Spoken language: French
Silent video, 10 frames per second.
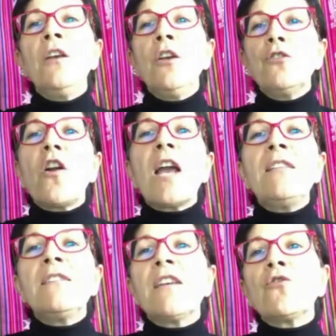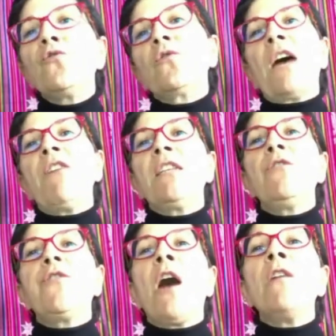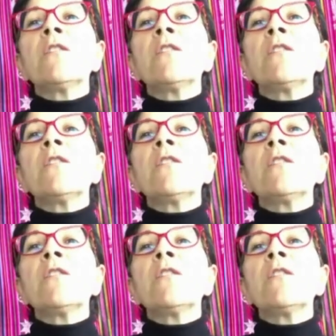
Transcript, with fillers: d'organisation du travail différente.